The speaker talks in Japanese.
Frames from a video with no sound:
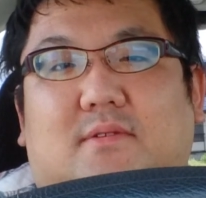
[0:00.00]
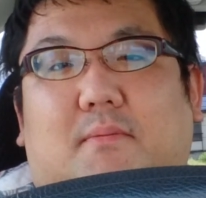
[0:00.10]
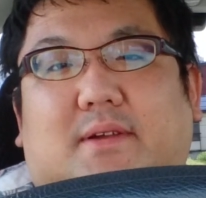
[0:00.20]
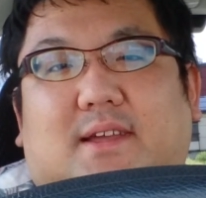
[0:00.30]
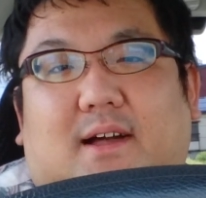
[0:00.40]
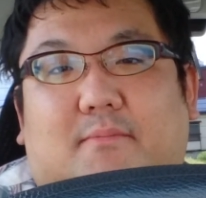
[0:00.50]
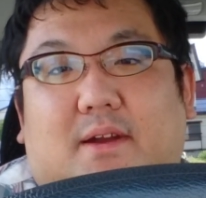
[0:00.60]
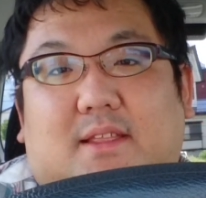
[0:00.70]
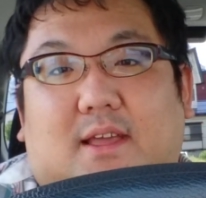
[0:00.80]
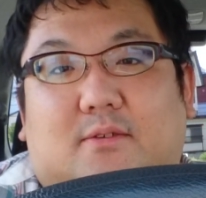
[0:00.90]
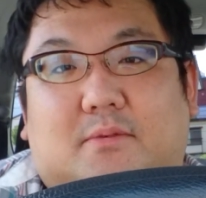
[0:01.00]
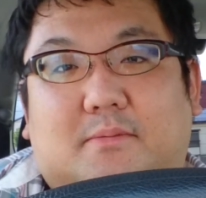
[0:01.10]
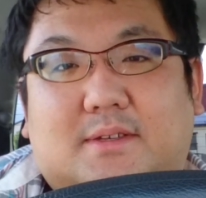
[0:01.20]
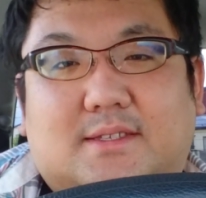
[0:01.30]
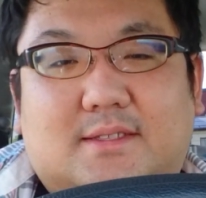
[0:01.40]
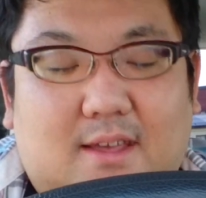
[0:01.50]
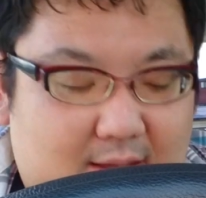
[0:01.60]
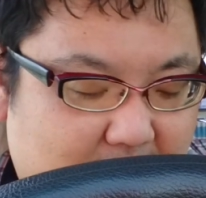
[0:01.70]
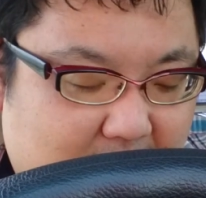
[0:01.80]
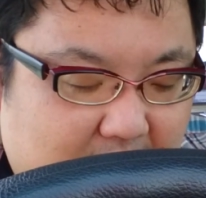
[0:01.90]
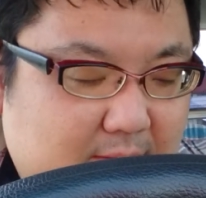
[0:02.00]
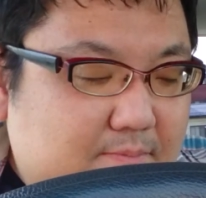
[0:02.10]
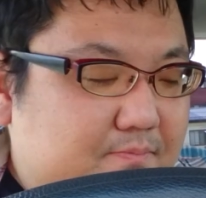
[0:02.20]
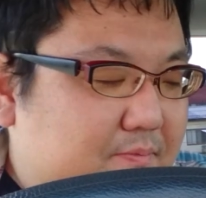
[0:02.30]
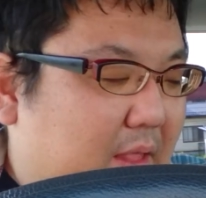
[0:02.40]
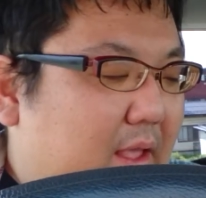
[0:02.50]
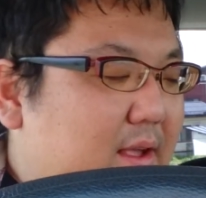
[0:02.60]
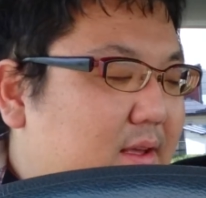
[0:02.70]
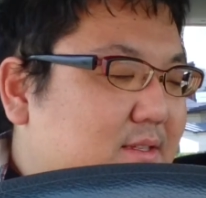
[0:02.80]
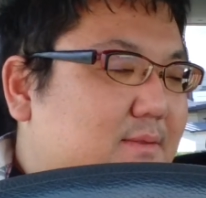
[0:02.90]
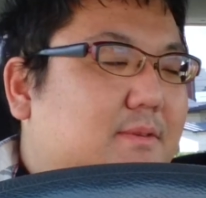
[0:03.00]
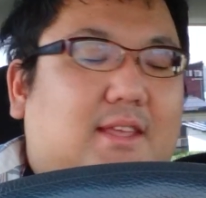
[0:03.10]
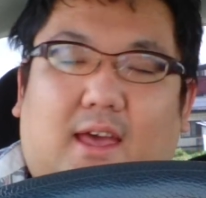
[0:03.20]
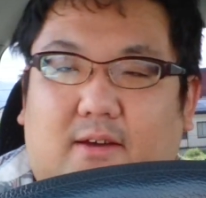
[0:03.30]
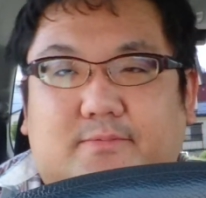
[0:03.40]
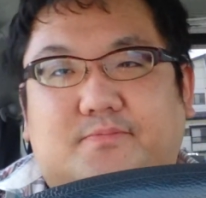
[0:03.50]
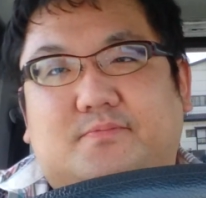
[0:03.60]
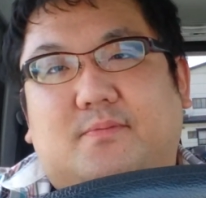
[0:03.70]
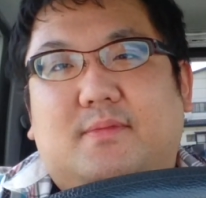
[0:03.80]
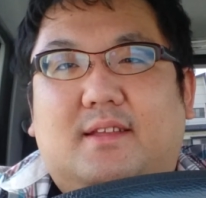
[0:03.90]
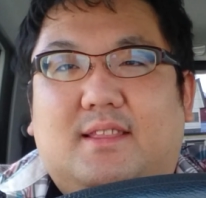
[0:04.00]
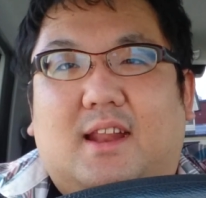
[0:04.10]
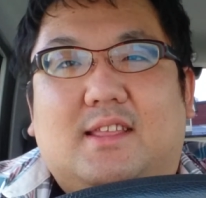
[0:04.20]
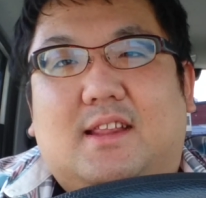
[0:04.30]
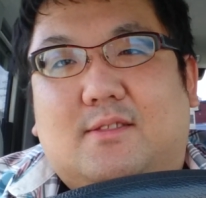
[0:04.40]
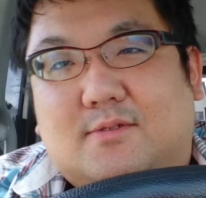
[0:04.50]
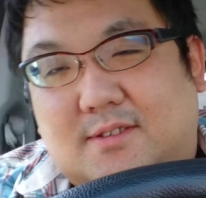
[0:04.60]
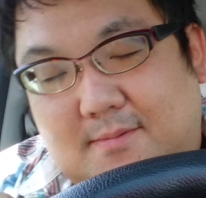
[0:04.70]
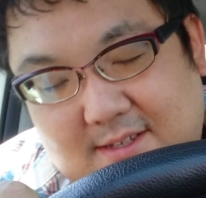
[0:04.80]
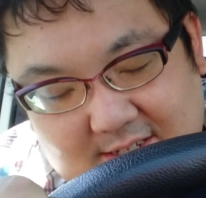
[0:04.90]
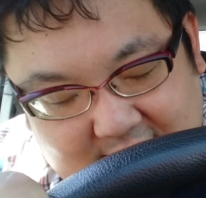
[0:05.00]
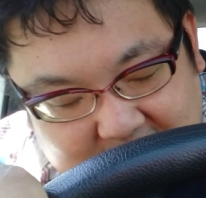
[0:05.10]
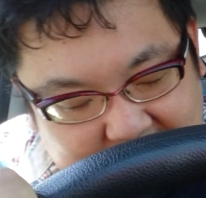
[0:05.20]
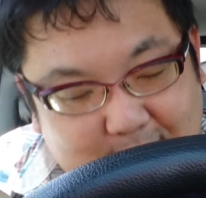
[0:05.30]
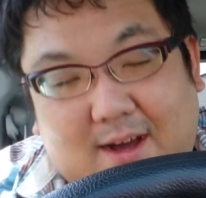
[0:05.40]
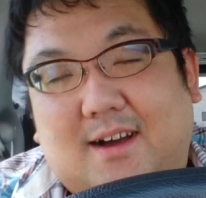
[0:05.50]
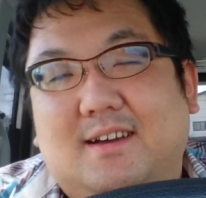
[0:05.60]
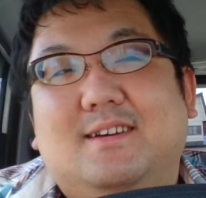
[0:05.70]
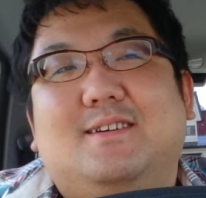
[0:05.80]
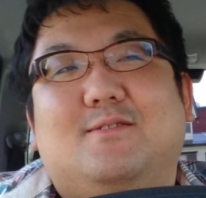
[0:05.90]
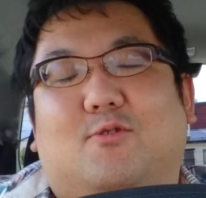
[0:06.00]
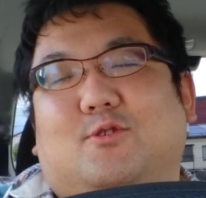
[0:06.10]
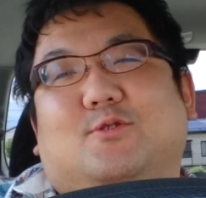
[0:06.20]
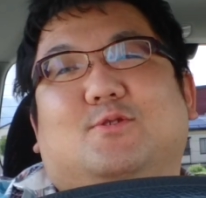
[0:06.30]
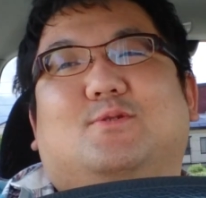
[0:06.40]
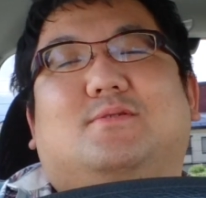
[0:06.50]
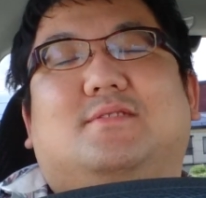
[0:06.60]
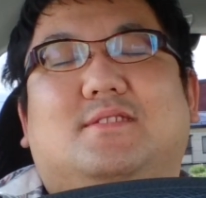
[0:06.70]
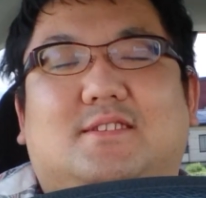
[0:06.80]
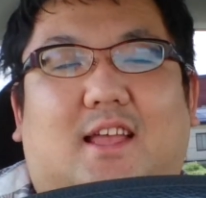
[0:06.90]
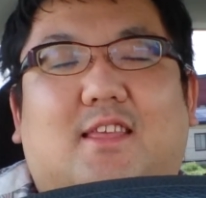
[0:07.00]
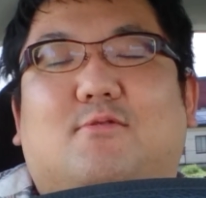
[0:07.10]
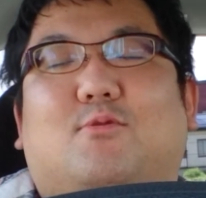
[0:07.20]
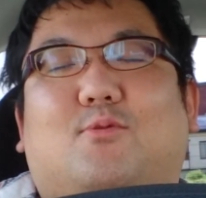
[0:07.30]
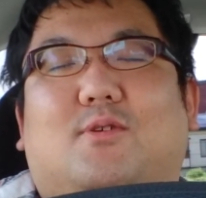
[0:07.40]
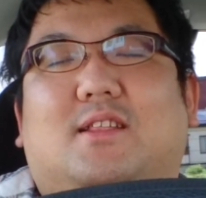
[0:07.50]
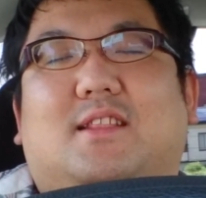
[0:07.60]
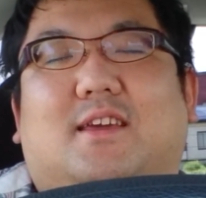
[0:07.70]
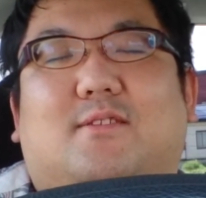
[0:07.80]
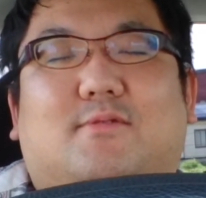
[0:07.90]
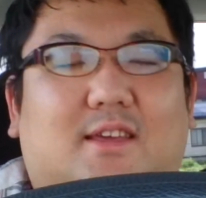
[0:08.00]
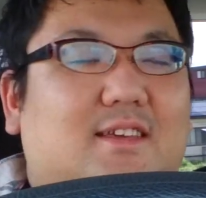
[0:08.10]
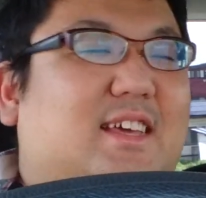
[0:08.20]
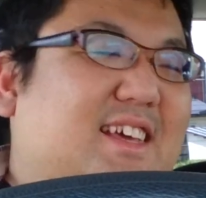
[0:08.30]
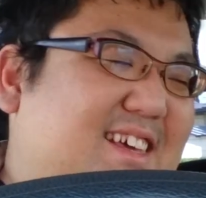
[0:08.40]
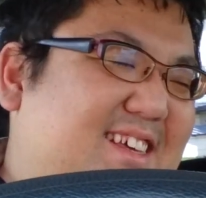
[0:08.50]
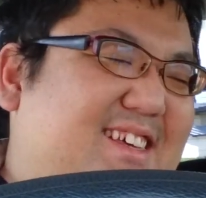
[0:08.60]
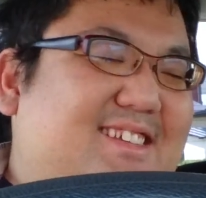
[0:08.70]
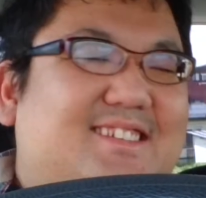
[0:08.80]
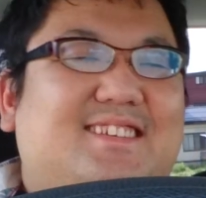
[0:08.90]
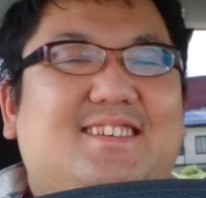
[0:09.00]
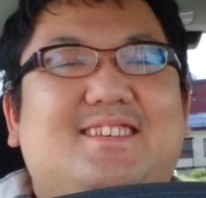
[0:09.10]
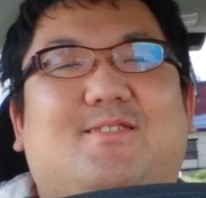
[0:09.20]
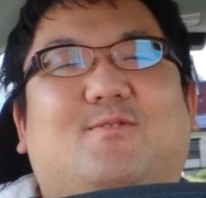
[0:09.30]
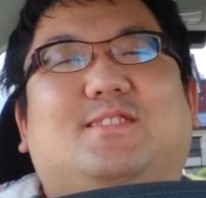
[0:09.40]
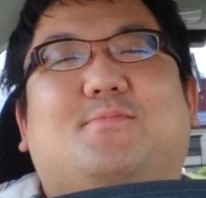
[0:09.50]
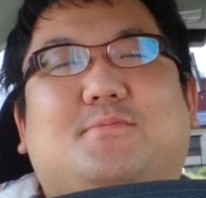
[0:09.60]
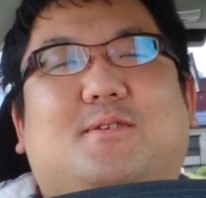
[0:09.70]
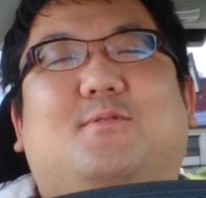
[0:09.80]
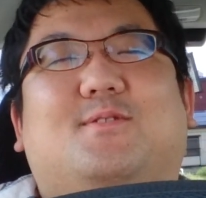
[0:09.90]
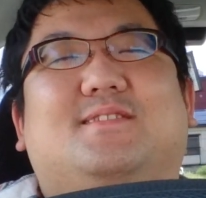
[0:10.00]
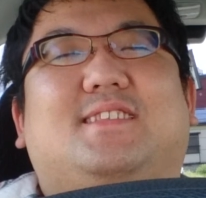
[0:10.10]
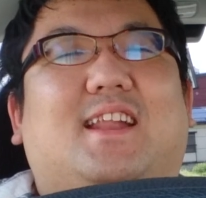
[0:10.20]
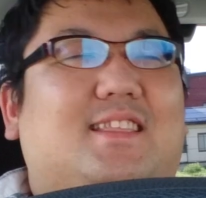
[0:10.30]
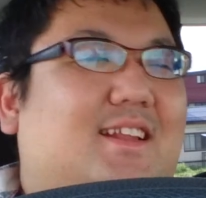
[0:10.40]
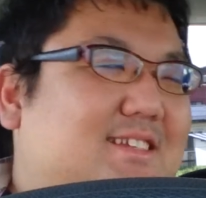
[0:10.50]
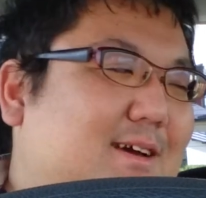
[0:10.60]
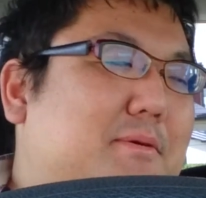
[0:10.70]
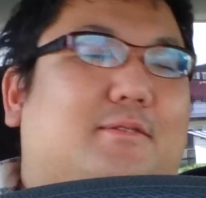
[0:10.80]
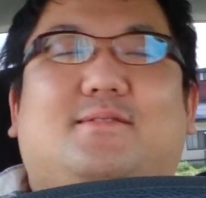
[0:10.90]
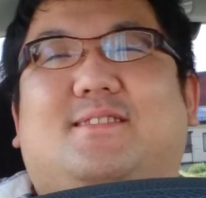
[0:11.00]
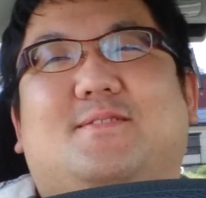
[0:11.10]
また頑張りたいと思いますんで、はい、すいません、ダラダラとすみませんでした。まあこういうチャンネルの動画なんだけどねコンセプトはこういうダラダラしゃべる